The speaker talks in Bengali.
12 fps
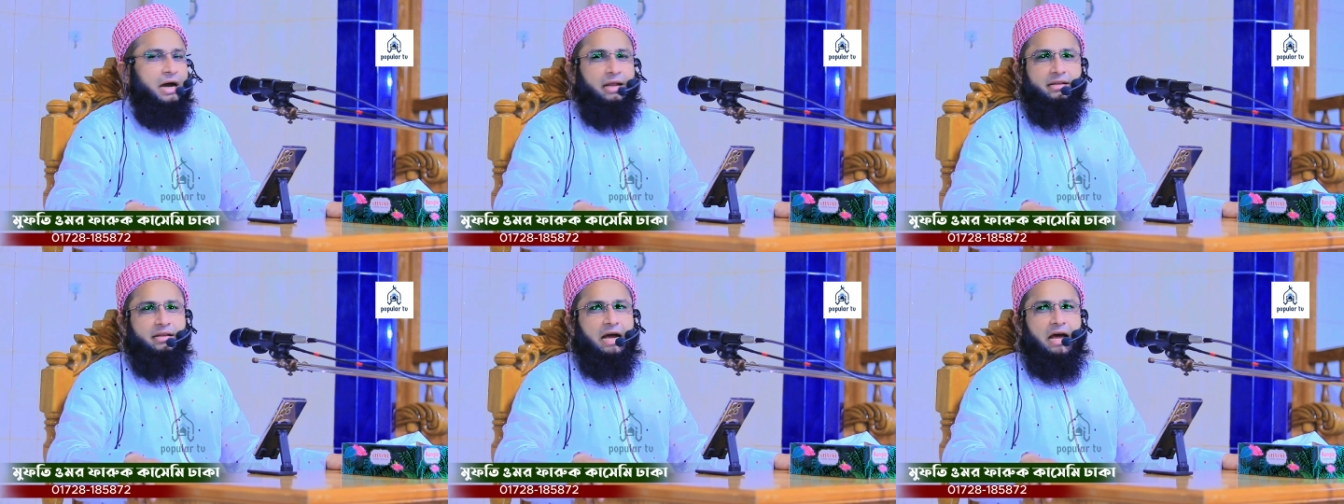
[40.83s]

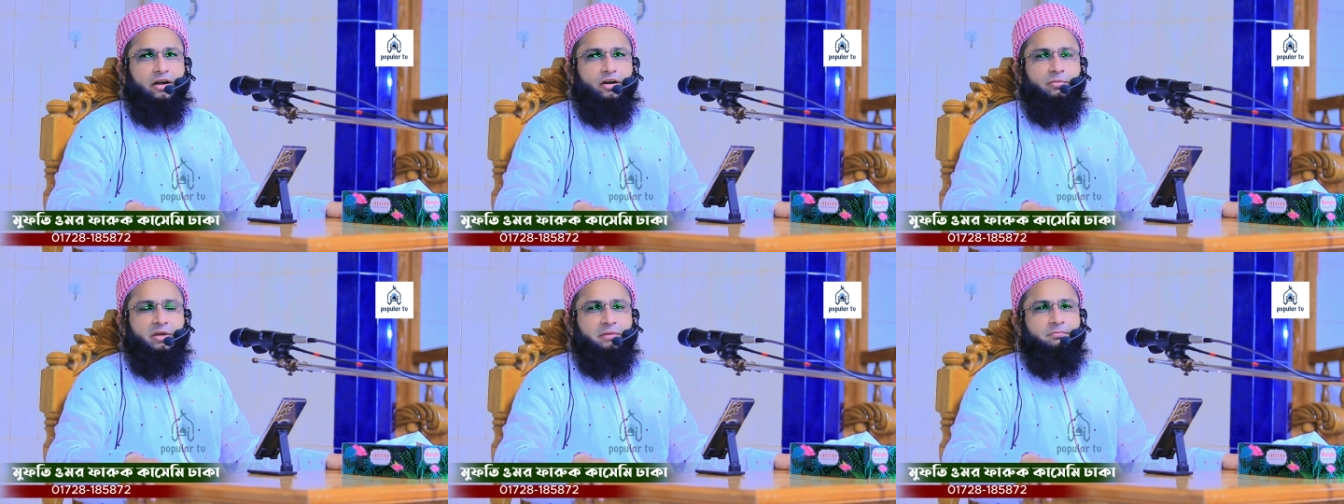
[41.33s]
আল্লাহর
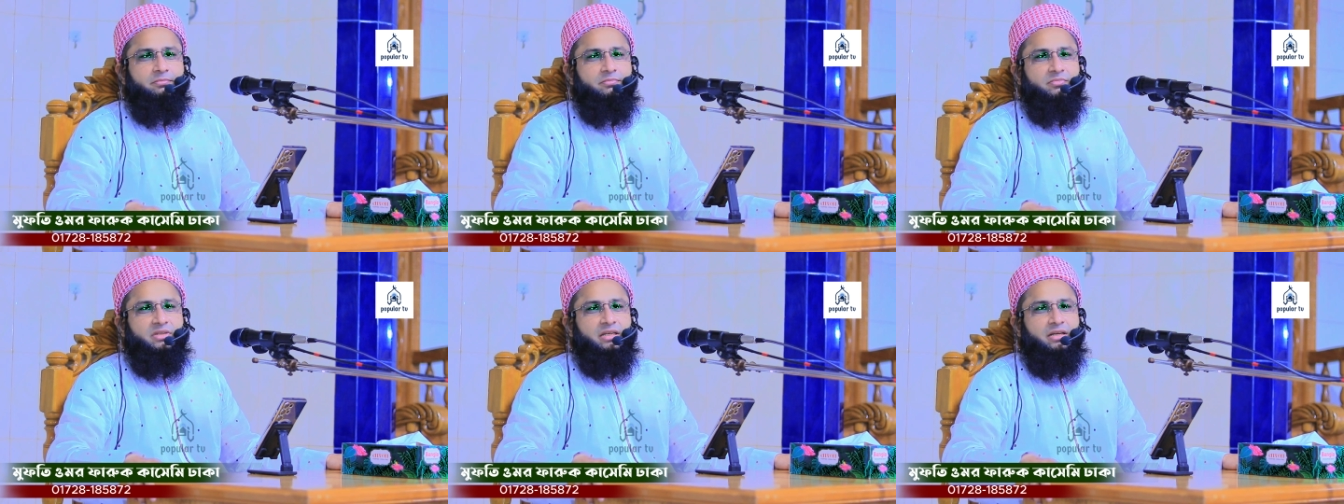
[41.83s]
নবী
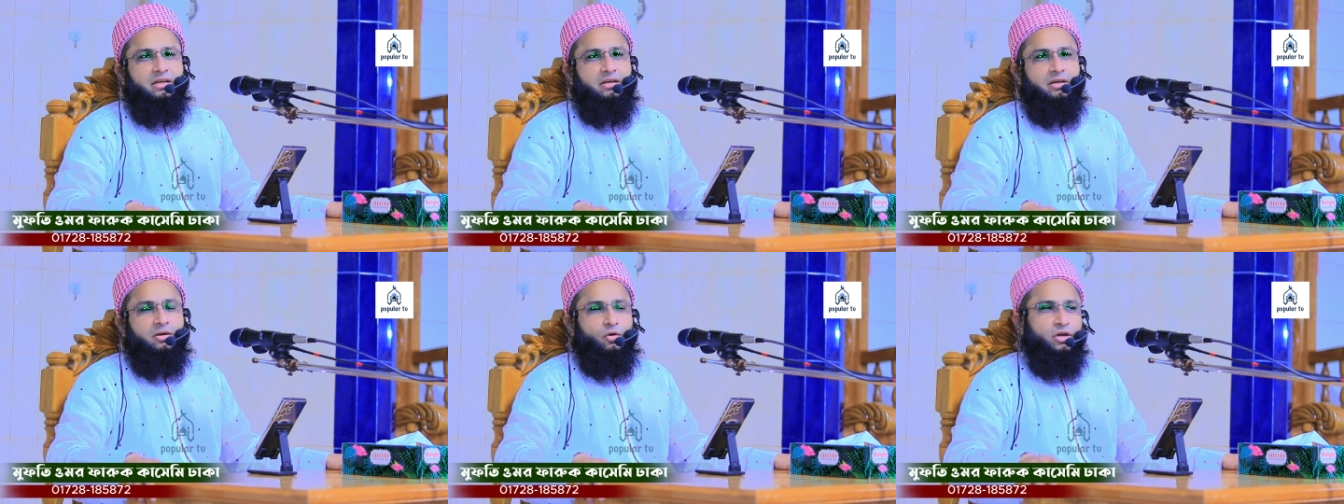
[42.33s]

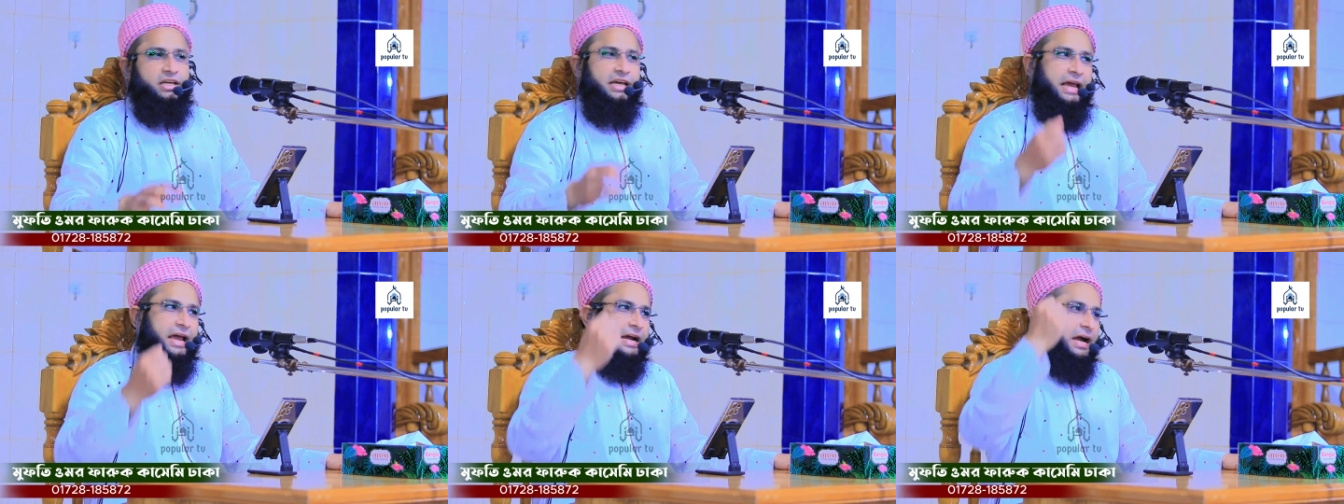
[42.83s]
ওই
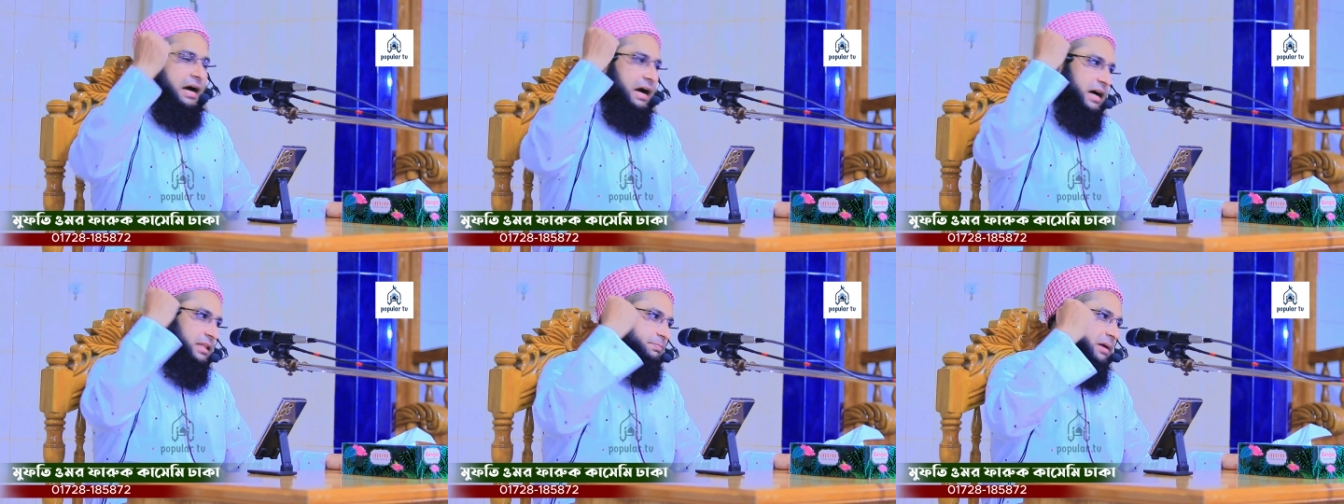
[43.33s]
এক
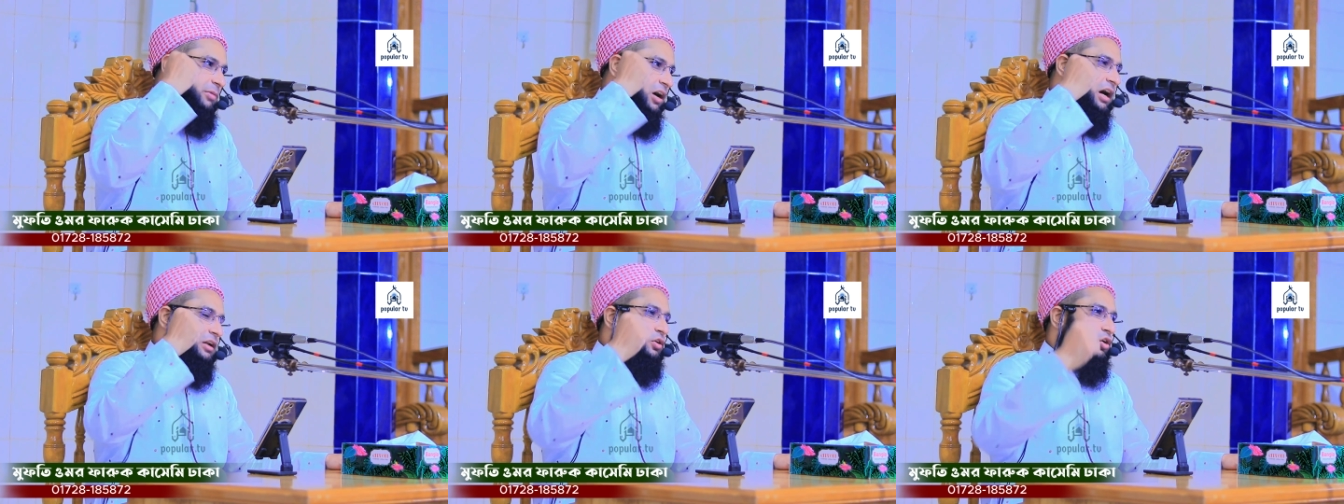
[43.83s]
হাত
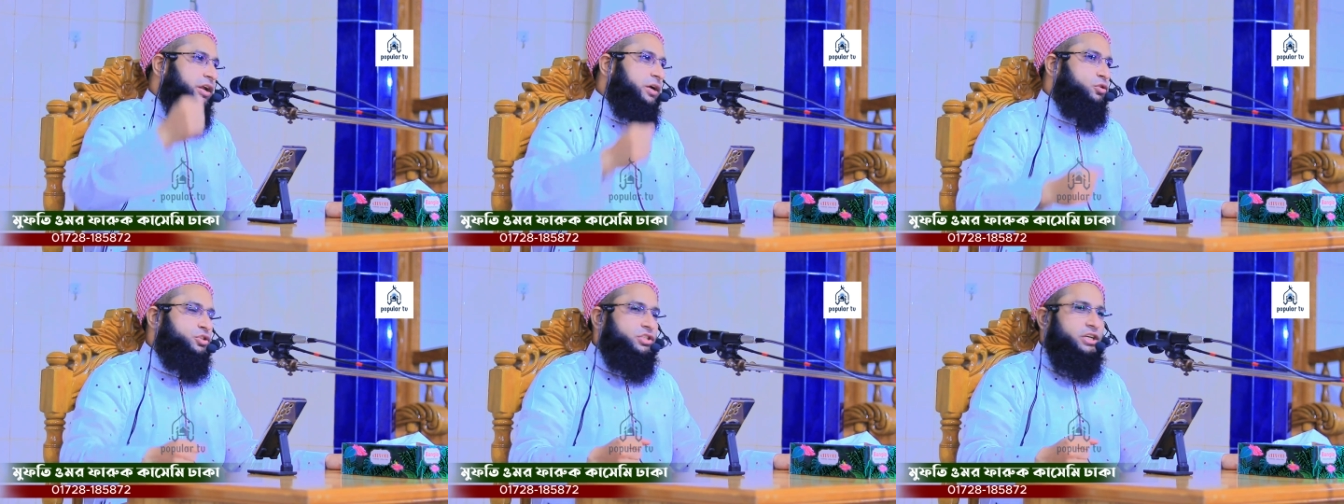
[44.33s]
ব্যবহার করে
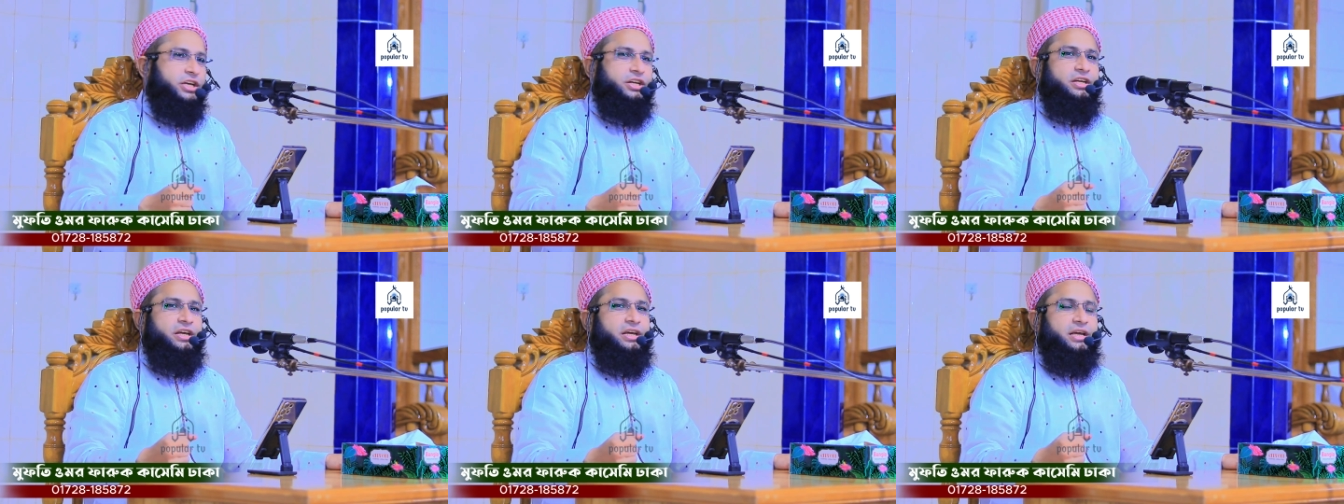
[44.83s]
কুস্তিগির
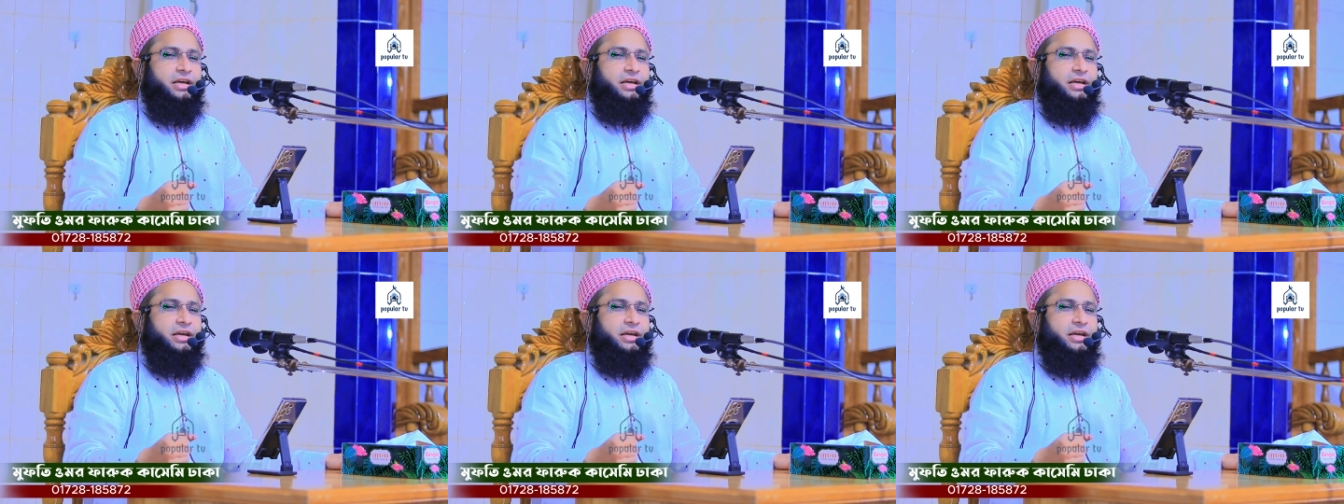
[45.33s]
রে